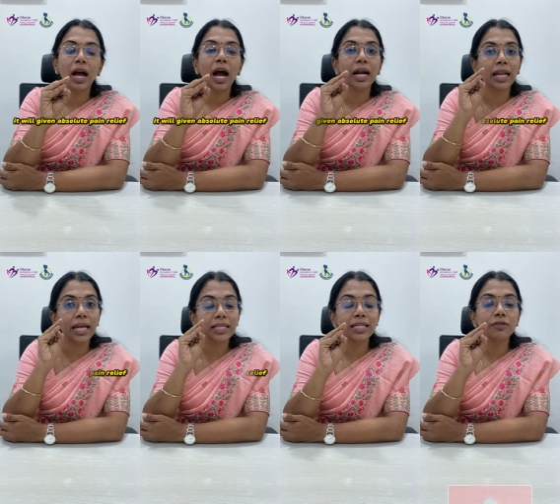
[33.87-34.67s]
அண்ட்
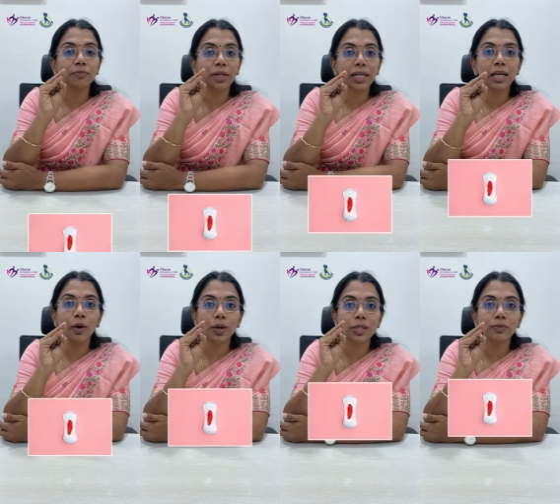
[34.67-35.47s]
எக்ஸசிவ் ப்ளீடிங்
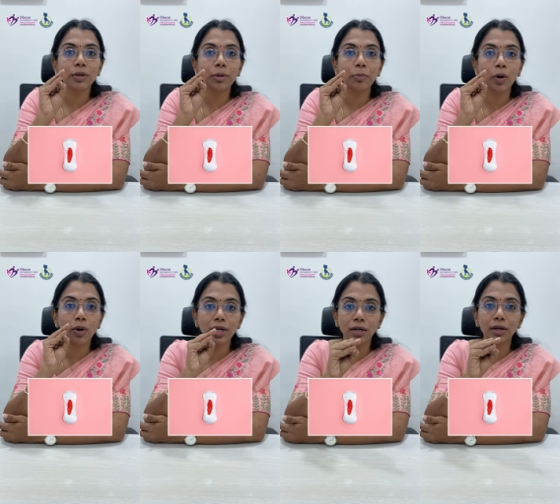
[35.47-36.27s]
ஆல்சோ வில் பி ப்ராட்
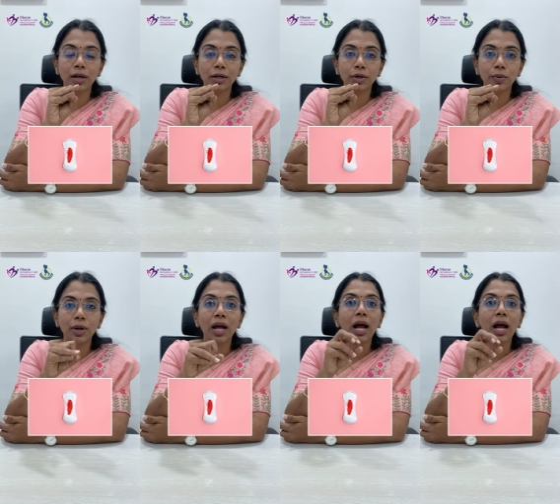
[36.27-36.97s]
அண்டர் கண்ட்ரோல்